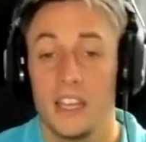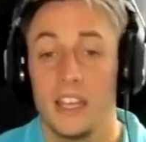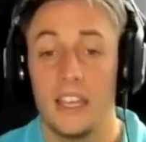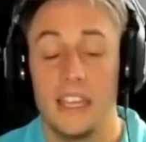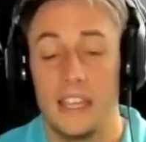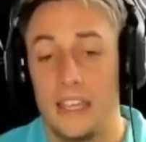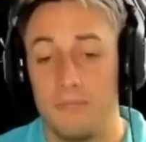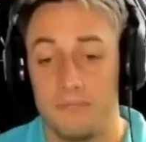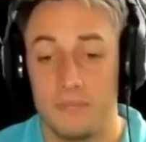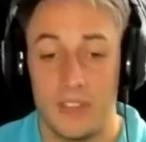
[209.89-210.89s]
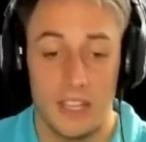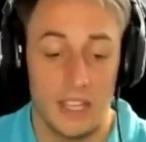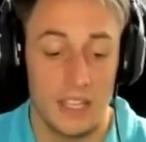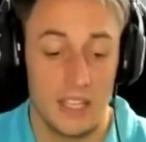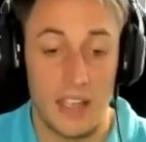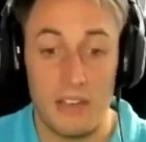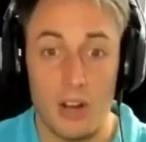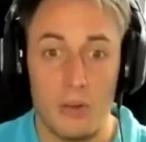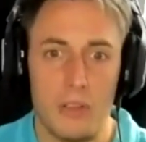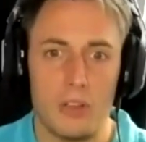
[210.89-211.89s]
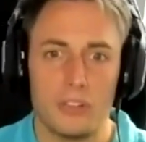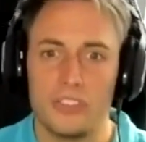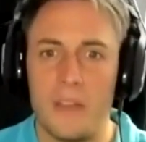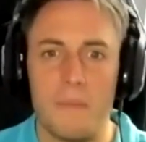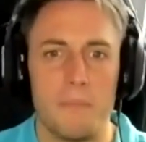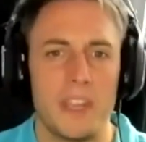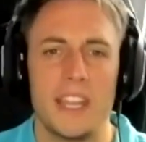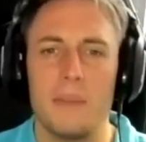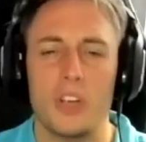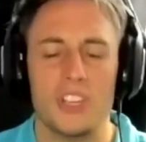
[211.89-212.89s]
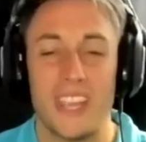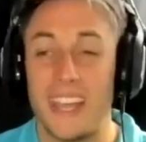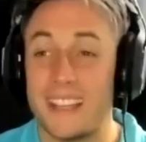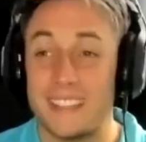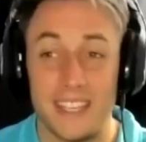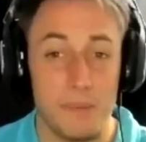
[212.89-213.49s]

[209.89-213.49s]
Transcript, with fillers: Eh, y haberlo vivido, siempre tenemos que llegar así,